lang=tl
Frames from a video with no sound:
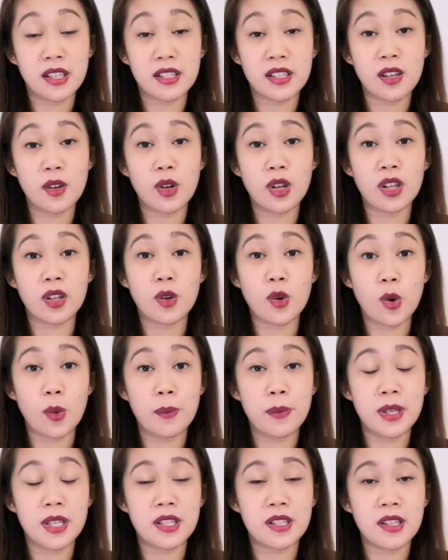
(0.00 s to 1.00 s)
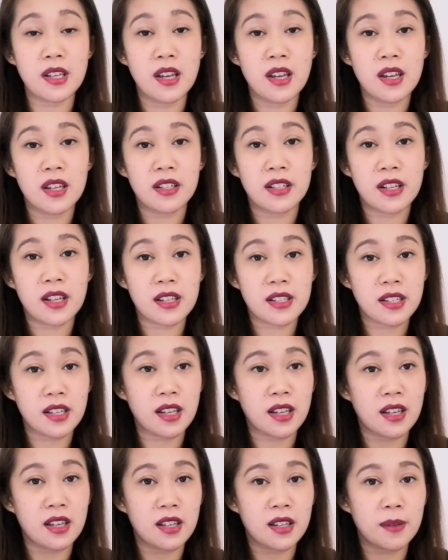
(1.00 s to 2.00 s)
Kasi yung aerobics,
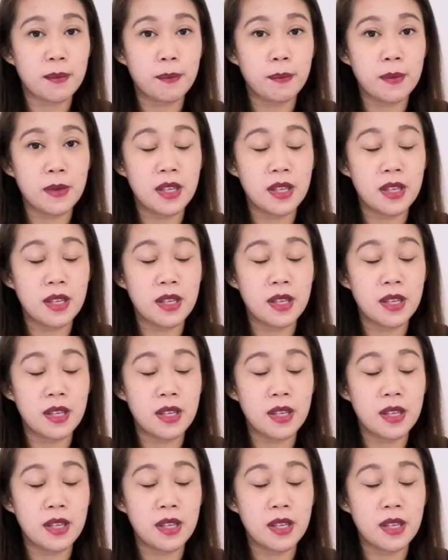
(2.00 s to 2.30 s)
nasa